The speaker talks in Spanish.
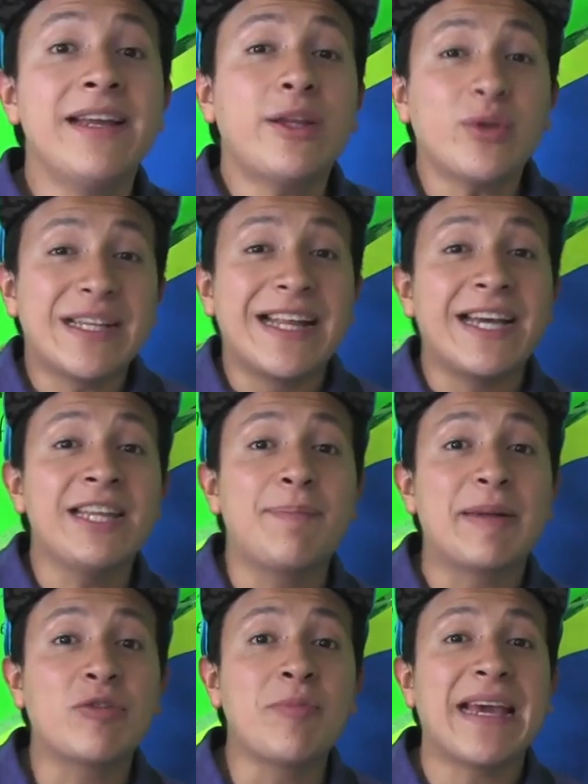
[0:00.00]
Entonces la gente
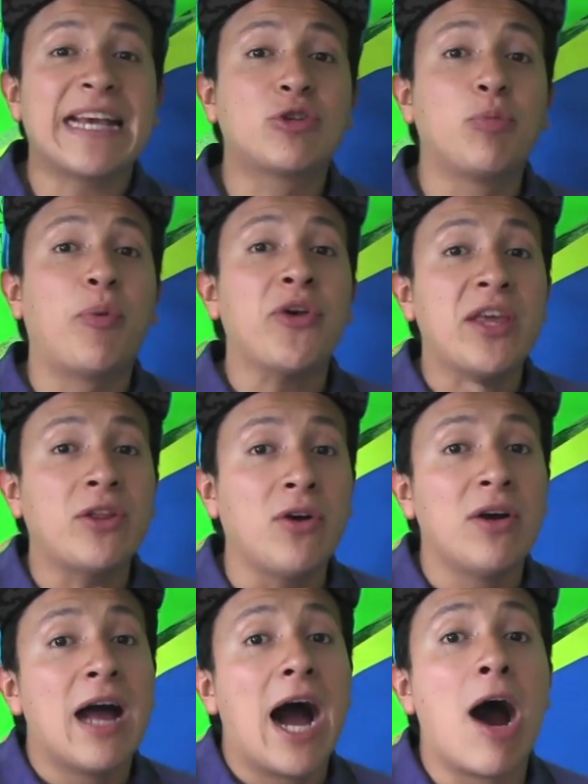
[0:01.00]
presumía que su
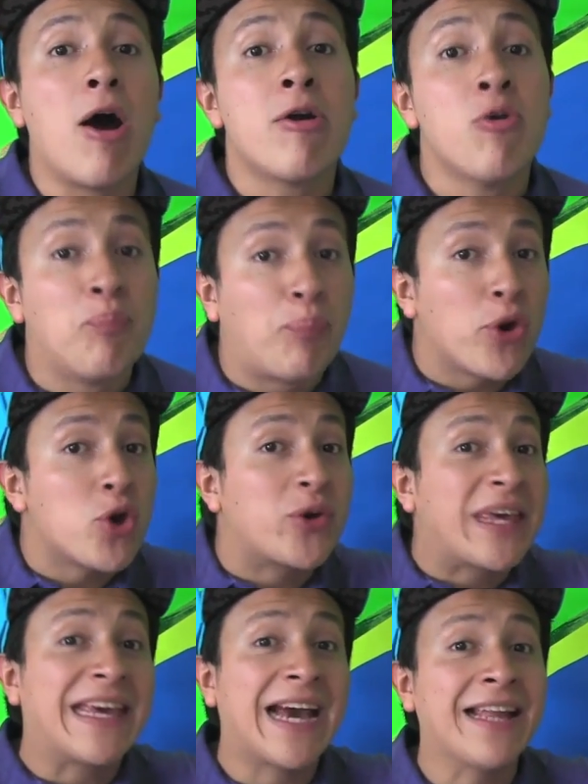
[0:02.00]
pollito ahora era un pollo
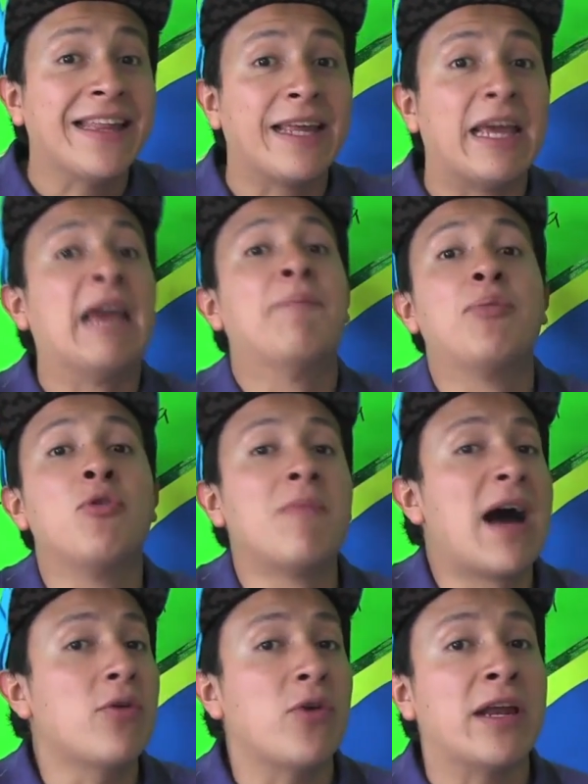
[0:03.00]
gigante,
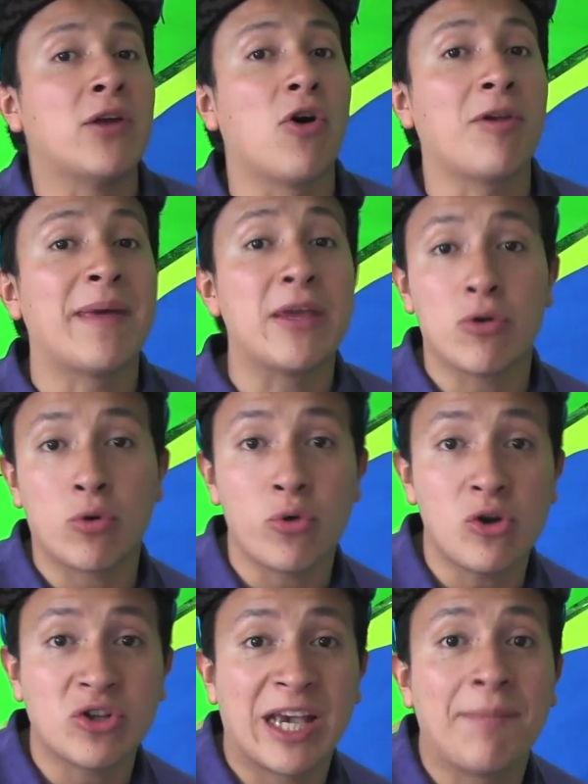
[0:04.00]
emplumado, enorme y
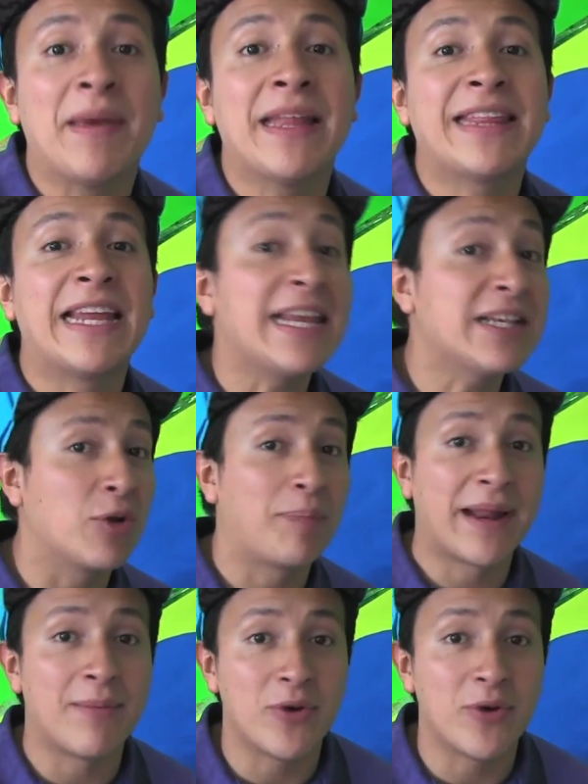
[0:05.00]
orgullosamente listo para